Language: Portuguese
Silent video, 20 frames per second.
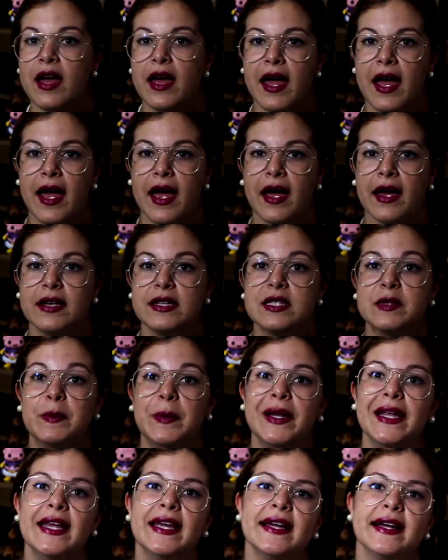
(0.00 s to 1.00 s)
É,
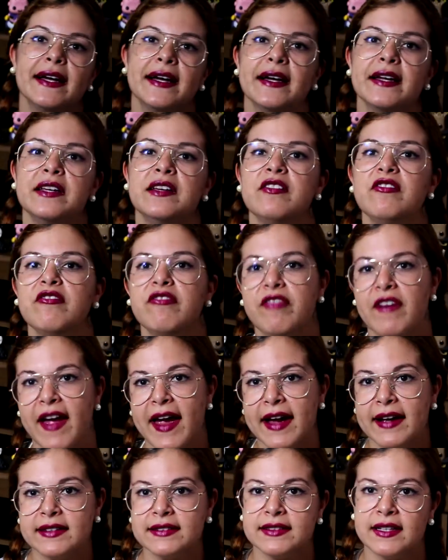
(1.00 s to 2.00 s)
explica
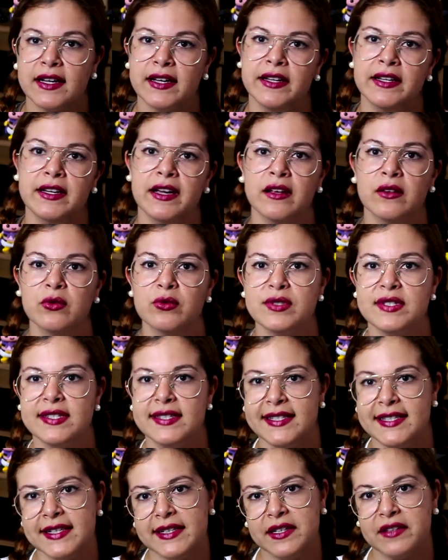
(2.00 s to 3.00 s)
inventa e
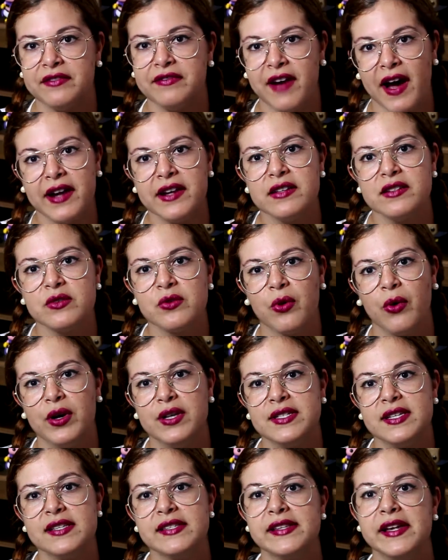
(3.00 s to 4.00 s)
elucida várias
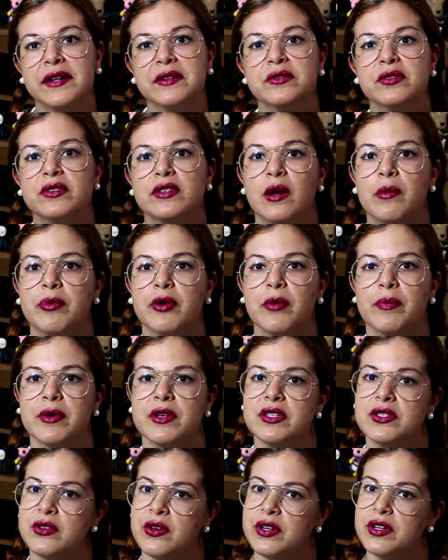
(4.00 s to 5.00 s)
coisas dentro da
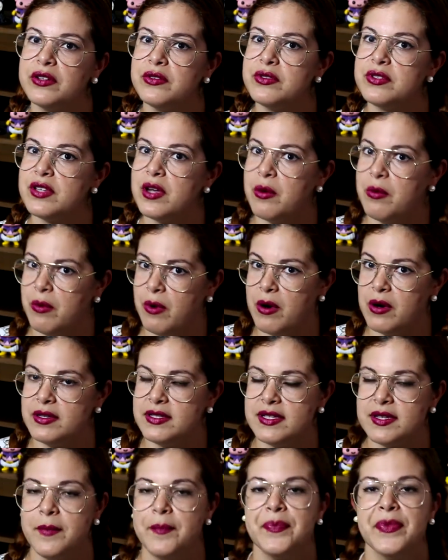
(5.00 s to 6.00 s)
própria história do Star
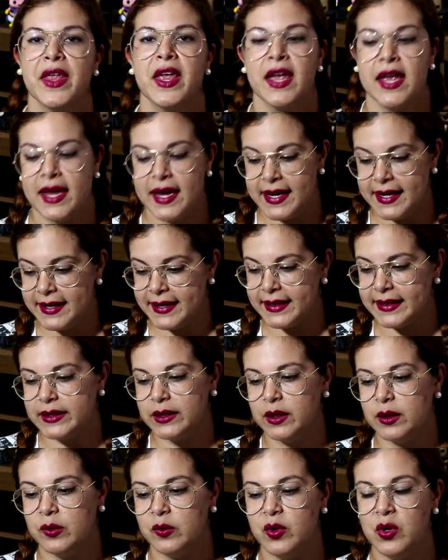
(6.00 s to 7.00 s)
Wars.
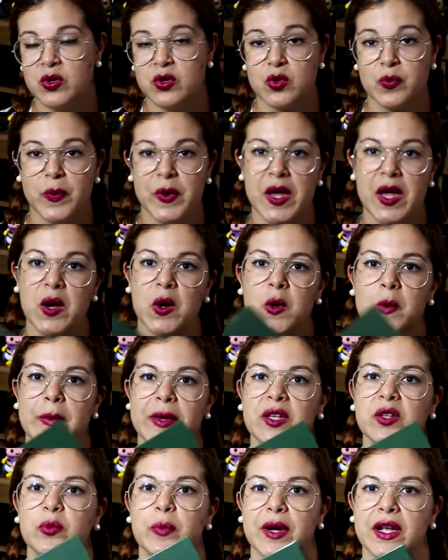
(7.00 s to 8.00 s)
Então eu super
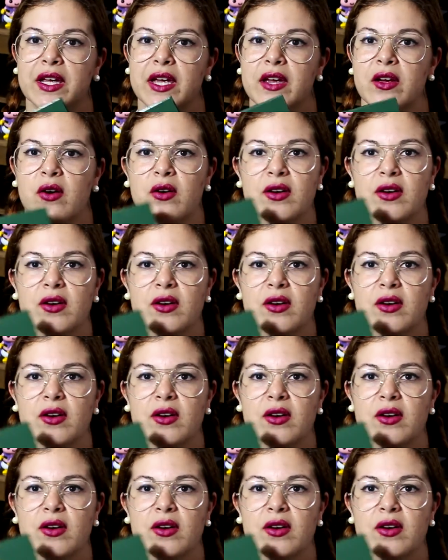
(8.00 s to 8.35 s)
recomendo para quem